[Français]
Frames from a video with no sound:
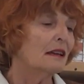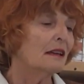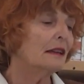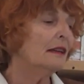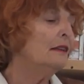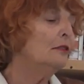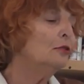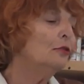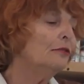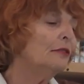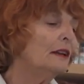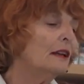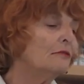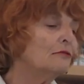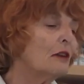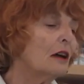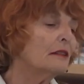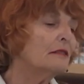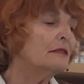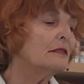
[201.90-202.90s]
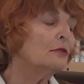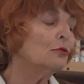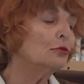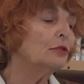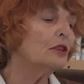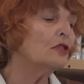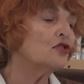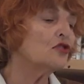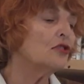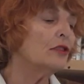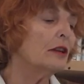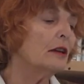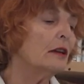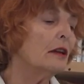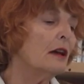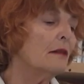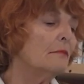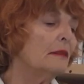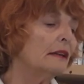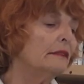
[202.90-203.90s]
Il devait l'avoir dit au déjeuner
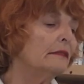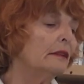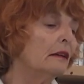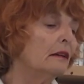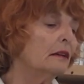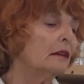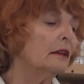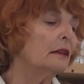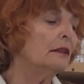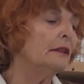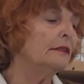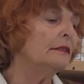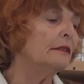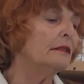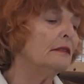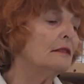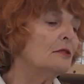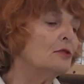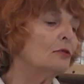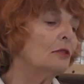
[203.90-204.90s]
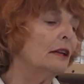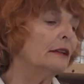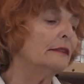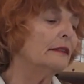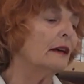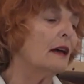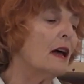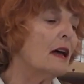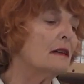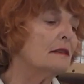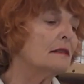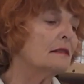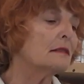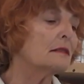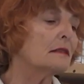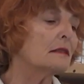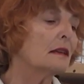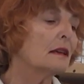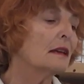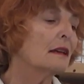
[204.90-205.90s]
un matin qu'elle était sur la
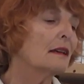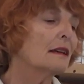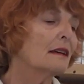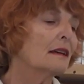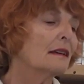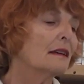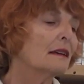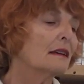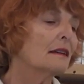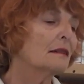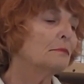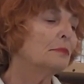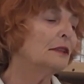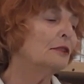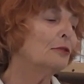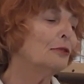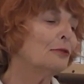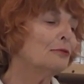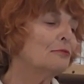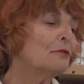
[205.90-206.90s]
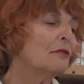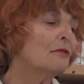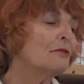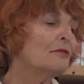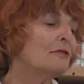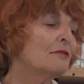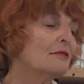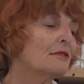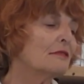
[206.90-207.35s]
terrasse, Peter Wolf.